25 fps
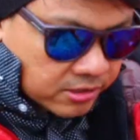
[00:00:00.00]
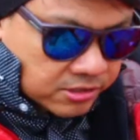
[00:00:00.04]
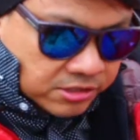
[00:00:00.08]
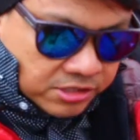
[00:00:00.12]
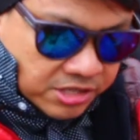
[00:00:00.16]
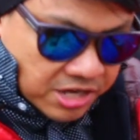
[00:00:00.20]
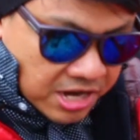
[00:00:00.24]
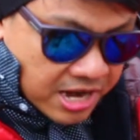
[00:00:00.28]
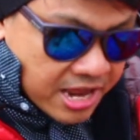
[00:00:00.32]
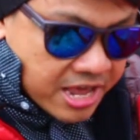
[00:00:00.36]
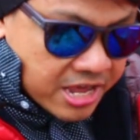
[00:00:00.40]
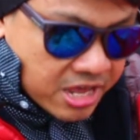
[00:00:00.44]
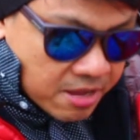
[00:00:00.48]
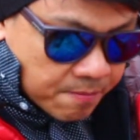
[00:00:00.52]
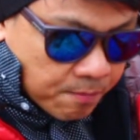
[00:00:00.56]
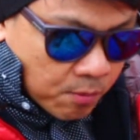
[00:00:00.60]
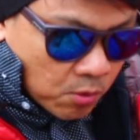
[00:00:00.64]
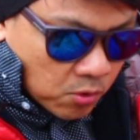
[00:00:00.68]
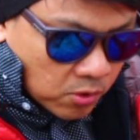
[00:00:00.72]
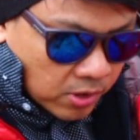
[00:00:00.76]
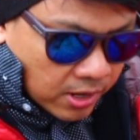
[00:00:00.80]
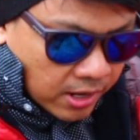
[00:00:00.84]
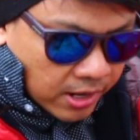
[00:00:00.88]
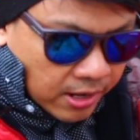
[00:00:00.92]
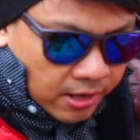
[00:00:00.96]
ซีรีส์ญี่
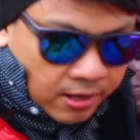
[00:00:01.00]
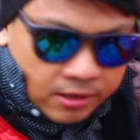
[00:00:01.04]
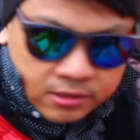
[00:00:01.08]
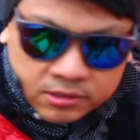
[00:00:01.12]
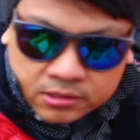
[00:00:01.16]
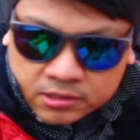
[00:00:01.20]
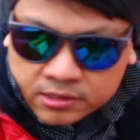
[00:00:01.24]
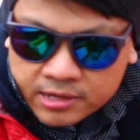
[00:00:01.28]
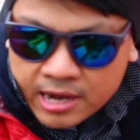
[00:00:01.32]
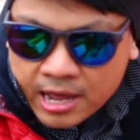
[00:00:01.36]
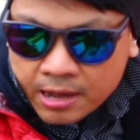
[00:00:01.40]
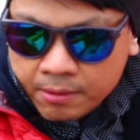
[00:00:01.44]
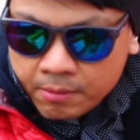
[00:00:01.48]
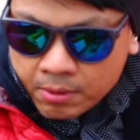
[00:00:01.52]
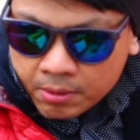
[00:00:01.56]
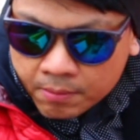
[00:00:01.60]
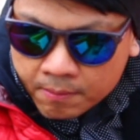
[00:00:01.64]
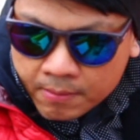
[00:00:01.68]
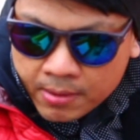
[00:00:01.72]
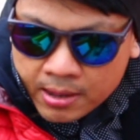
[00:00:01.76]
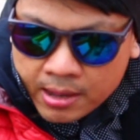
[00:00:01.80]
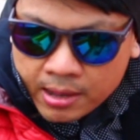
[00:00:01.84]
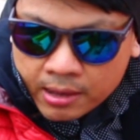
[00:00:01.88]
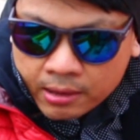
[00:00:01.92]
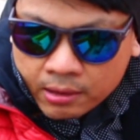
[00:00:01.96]
ปุ่นฮะชื่อดัง
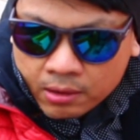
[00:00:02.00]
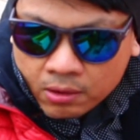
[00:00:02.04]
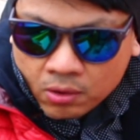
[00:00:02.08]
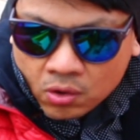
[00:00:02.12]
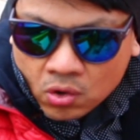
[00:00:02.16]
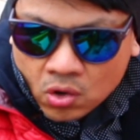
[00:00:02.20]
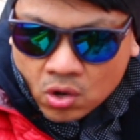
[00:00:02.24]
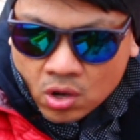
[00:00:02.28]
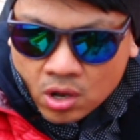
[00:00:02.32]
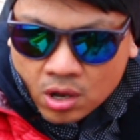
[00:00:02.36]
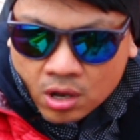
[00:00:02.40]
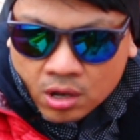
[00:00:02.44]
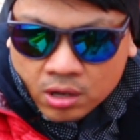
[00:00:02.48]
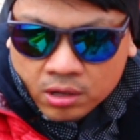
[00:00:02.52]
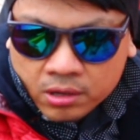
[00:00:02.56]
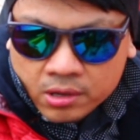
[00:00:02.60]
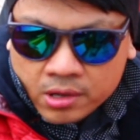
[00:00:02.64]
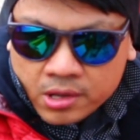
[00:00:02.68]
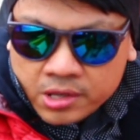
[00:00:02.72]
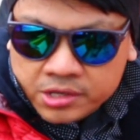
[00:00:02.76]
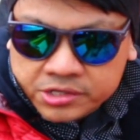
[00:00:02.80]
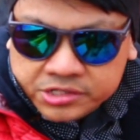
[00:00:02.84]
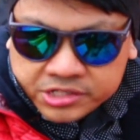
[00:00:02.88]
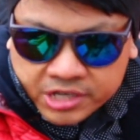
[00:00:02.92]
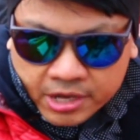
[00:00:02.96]
มากๆ แล้วก็
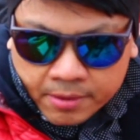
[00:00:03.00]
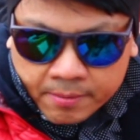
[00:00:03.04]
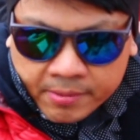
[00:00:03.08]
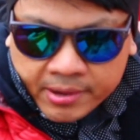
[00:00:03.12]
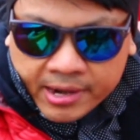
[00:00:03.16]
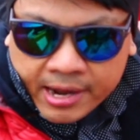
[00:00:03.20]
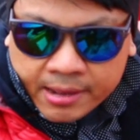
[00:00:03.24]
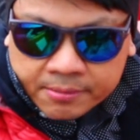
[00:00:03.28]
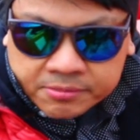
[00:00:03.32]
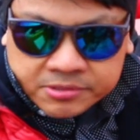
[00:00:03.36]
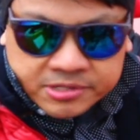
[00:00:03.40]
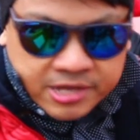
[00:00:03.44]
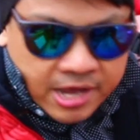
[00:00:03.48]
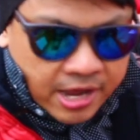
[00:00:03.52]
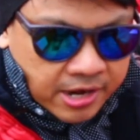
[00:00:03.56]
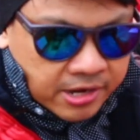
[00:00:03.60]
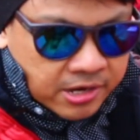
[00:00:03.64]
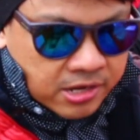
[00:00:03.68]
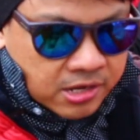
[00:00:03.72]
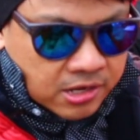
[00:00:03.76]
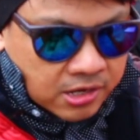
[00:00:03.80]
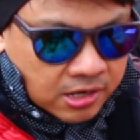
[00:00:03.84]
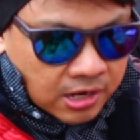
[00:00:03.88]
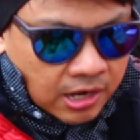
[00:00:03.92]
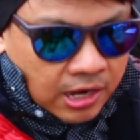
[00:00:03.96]
ใช้แม่น้ำสาย
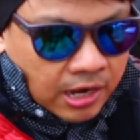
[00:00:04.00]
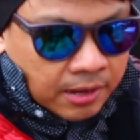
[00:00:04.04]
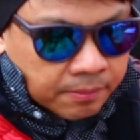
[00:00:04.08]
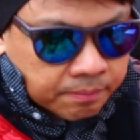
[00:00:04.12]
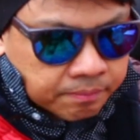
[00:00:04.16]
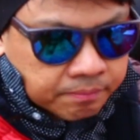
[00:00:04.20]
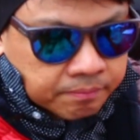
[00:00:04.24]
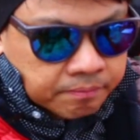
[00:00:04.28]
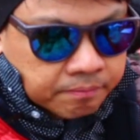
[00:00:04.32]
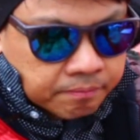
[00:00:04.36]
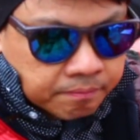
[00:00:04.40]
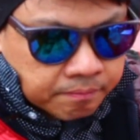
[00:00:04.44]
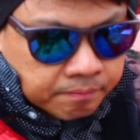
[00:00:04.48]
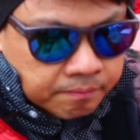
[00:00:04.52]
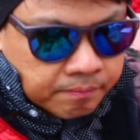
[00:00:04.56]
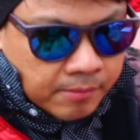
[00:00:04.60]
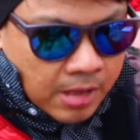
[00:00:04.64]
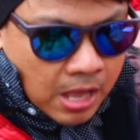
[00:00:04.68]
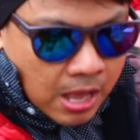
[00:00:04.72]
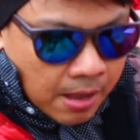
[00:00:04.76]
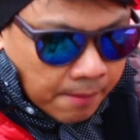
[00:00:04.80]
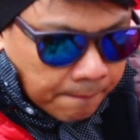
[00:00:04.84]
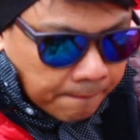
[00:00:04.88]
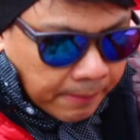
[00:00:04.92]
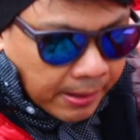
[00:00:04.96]
นี้ครับ
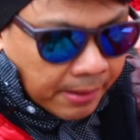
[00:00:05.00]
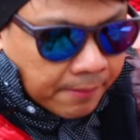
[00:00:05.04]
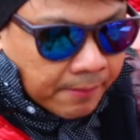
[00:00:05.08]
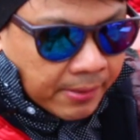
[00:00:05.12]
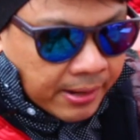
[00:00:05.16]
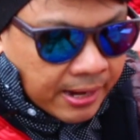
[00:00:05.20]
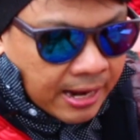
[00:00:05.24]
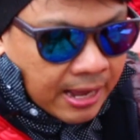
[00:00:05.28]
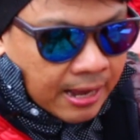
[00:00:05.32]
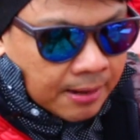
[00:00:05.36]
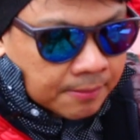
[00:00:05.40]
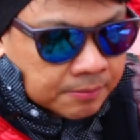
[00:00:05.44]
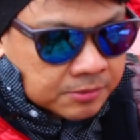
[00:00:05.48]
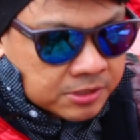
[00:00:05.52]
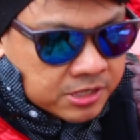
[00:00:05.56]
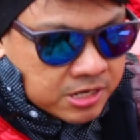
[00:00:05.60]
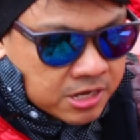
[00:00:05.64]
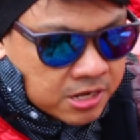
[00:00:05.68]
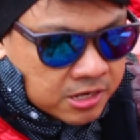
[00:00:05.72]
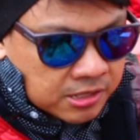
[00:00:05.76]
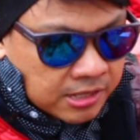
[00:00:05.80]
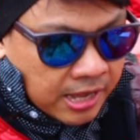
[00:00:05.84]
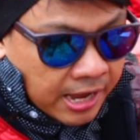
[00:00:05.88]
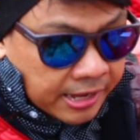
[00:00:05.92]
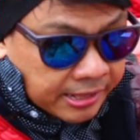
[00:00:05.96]
เป็นแม่น้ำ
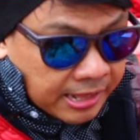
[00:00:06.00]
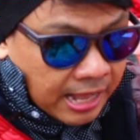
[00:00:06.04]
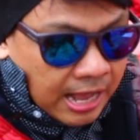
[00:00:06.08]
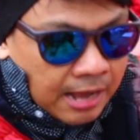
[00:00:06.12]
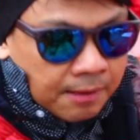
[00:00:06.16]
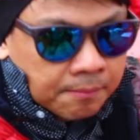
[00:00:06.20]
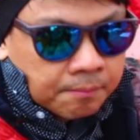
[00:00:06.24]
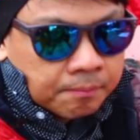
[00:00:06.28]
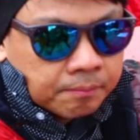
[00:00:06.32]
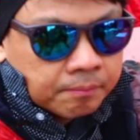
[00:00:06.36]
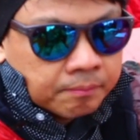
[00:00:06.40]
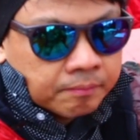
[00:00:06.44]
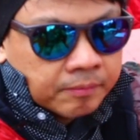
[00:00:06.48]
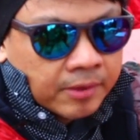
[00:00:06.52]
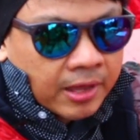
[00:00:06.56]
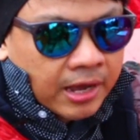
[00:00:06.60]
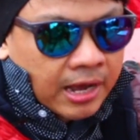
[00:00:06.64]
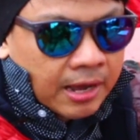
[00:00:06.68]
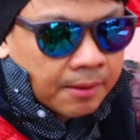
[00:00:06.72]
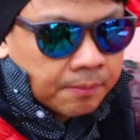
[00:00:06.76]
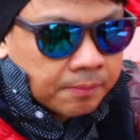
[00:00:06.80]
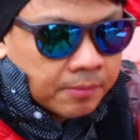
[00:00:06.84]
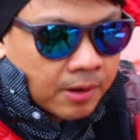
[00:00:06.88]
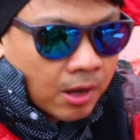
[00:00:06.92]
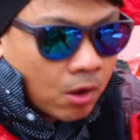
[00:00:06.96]
ที่ถ่ายทำนะค
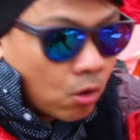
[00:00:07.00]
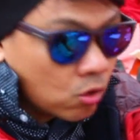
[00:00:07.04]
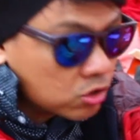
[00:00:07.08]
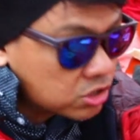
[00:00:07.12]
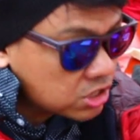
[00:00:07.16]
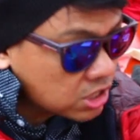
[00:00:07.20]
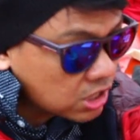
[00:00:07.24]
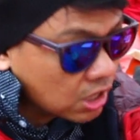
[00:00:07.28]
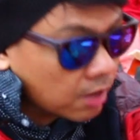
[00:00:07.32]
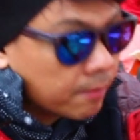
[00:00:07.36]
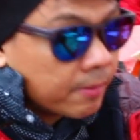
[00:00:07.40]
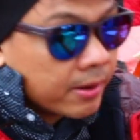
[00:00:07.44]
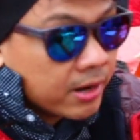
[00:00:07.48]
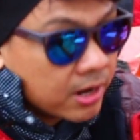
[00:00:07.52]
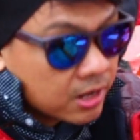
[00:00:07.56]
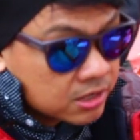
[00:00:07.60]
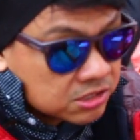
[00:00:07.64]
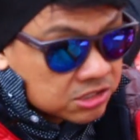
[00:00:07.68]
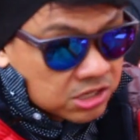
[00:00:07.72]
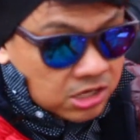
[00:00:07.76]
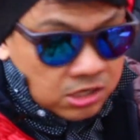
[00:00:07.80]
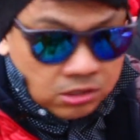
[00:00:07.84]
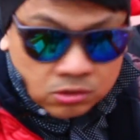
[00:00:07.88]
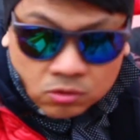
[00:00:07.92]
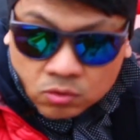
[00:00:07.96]
รับแล้วโอชินก็เป็นเรื่อง
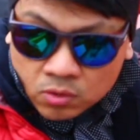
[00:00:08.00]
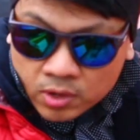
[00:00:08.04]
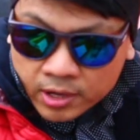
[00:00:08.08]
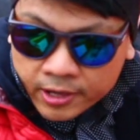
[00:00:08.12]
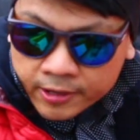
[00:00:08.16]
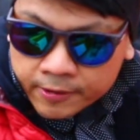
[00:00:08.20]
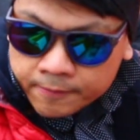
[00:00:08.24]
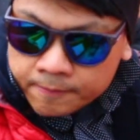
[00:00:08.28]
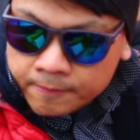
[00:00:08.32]
จริงด้วย